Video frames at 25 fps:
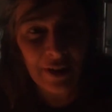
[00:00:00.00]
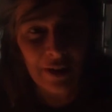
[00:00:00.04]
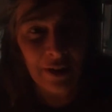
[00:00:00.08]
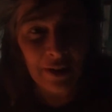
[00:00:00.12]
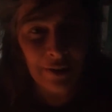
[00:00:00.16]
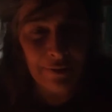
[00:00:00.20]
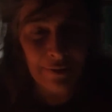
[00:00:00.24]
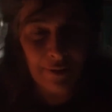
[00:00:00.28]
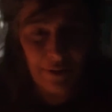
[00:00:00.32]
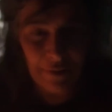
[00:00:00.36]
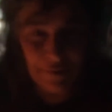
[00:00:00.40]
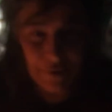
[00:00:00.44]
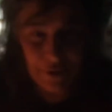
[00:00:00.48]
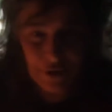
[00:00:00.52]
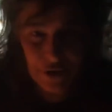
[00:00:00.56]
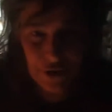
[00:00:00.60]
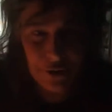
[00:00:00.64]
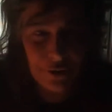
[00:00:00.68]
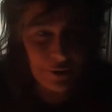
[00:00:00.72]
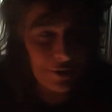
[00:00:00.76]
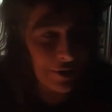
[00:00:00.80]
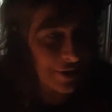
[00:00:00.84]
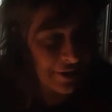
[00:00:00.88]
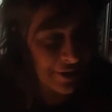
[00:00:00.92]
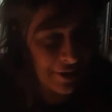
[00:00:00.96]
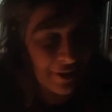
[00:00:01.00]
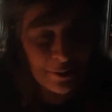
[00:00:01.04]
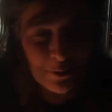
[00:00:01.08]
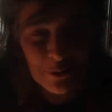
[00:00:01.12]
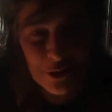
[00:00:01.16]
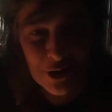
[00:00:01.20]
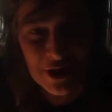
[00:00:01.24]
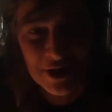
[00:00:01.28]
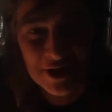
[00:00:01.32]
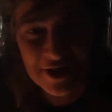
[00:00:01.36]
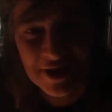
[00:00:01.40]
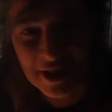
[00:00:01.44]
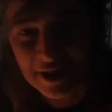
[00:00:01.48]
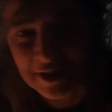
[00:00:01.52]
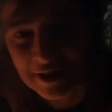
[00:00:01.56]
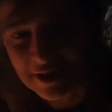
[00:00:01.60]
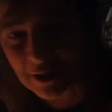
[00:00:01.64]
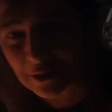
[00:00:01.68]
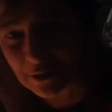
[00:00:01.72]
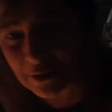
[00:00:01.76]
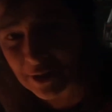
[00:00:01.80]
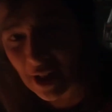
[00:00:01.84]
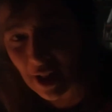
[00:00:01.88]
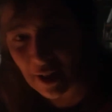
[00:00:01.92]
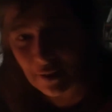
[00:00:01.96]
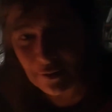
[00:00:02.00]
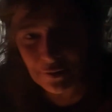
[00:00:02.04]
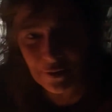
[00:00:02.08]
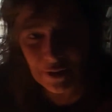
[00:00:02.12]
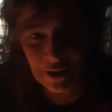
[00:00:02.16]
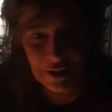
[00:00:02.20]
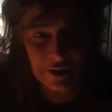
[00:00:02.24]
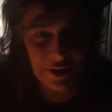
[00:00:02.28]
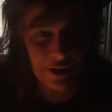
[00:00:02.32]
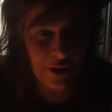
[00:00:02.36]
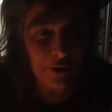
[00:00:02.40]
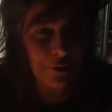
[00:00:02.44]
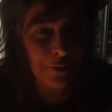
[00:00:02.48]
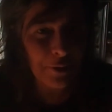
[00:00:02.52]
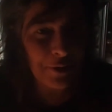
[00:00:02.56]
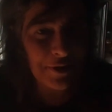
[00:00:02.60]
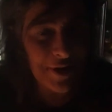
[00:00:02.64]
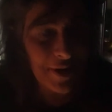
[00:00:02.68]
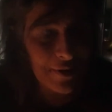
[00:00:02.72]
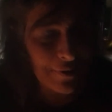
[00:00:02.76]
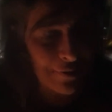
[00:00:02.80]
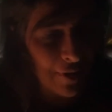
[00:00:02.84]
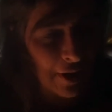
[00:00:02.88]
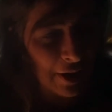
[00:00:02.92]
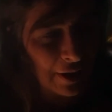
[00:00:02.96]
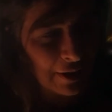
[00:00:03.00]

Pá, vejo te conta é que estamos na secção da alfândega do desenfal...